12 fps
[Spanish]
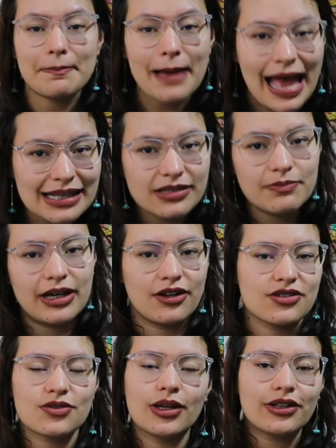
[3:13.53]
Más o
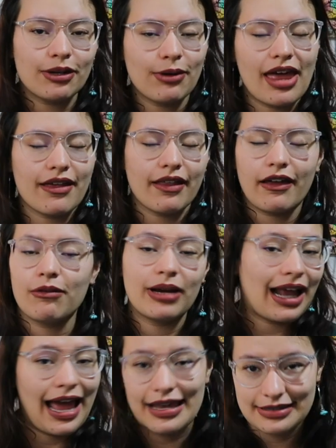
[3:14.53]
menos. Cuando le voy a dar de
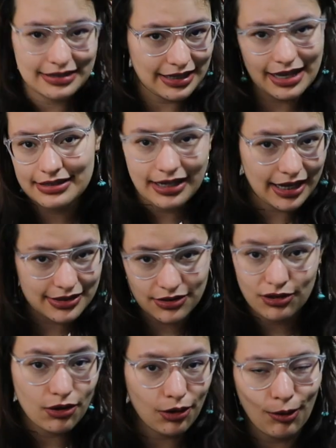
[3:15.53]
comer, ay, sí, hace
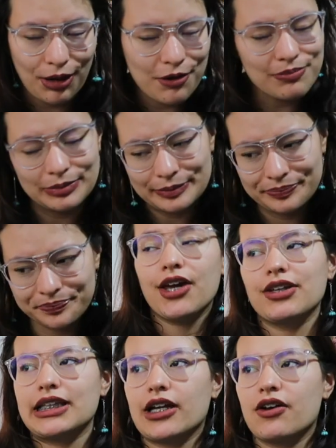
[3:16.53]
caso luego, luego.
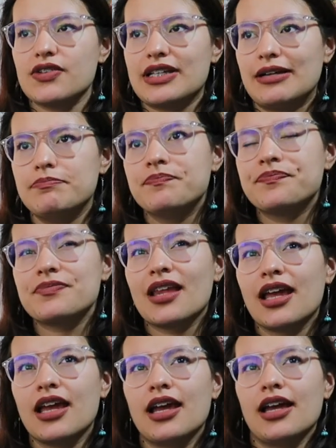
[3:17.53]
¿Qué otra cosa?
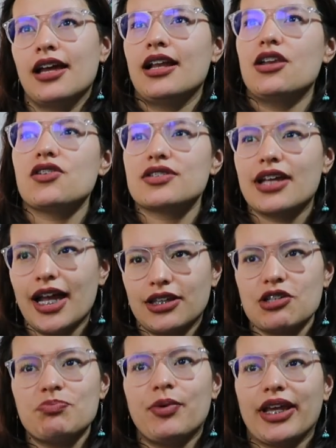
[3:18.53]
Los
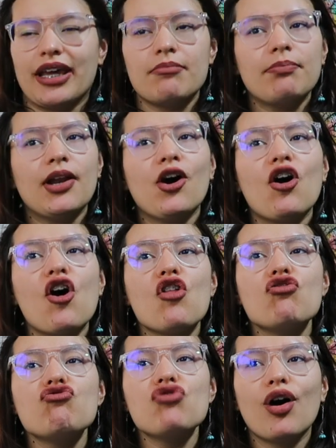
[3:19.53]
gatos, por ejemplo,
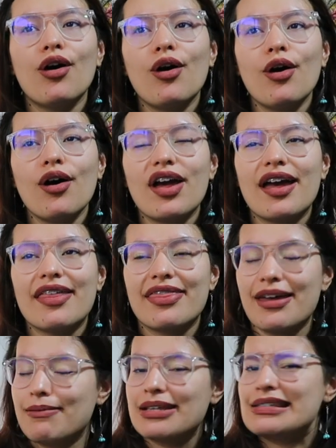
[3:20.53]
no
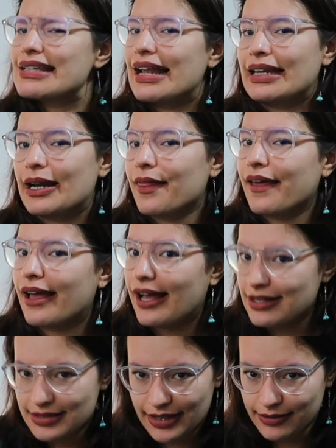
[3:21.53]
deben salir de
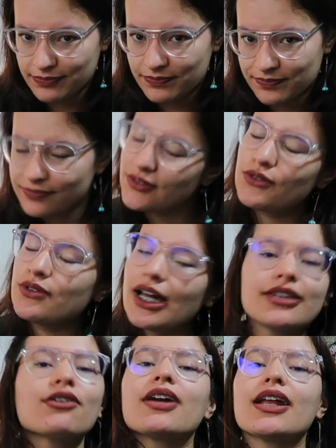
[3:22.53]
casa. Un
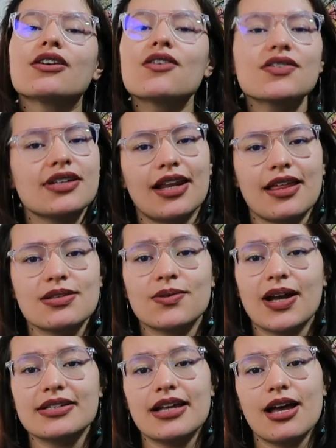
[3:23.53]
gato que no sale de su
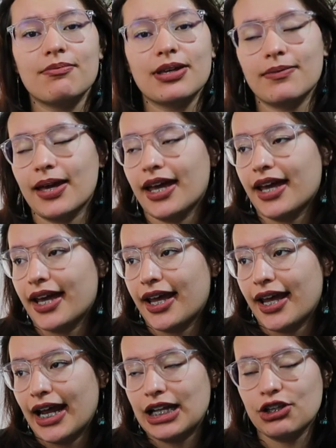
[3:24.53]
casa
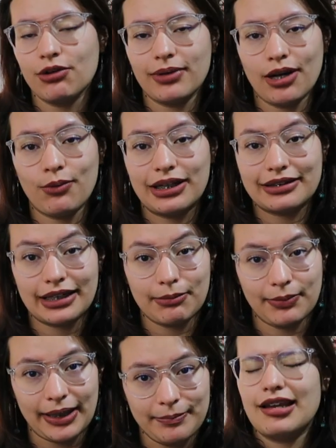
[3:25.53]
vive el doble o el triple.